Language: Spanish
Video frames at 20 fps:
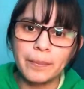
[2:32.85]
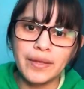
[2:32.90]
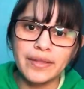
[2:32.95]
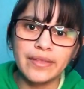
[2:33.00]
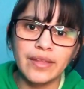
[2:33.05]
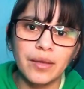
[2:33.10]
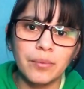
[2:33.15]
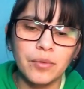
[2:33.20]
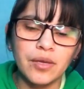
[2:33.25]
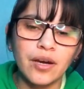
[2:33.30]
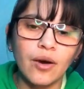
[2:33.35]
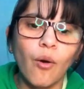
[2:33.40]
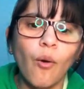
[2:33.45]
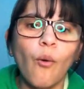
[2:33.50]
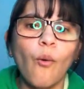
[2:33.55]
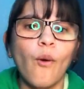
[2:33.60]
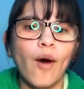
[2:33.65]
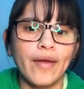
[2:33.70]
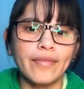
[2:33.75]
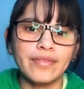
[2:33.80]
pandemia
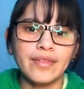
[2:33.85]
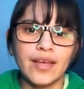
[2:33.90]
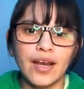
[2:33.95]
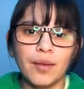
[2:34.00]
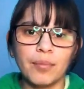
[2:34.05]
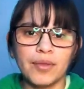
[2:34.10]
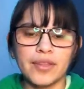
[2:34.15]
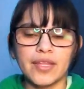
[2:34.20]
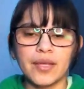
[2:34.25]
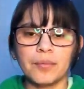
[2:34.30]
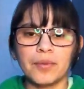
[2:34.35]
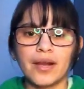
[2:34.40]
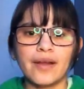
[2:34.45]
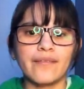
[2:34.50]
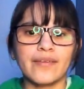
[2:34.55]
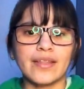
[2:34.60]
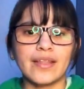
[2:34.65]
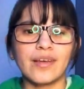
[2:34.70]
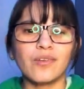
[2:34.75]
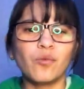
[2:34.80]
o antes de la pandemia, la
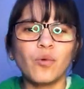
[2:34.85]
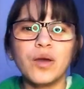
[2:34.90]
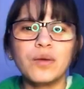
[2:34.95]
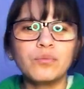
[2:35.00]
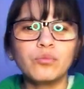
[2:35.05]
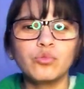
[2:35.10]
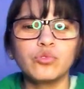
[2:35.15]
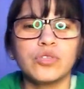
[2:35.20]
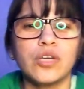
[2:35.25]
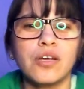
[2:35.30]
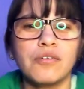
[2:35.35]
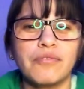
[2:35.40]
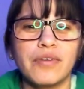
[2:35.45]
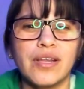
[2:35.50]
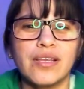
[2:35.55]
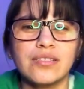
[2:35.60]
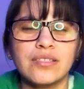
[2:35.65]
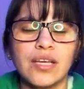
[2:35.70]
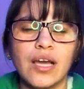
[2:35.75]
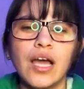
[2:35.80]
verdad no hay mucha
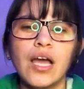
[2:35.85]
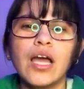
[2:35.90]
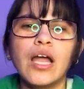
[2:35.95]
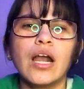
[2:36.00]
diferencia.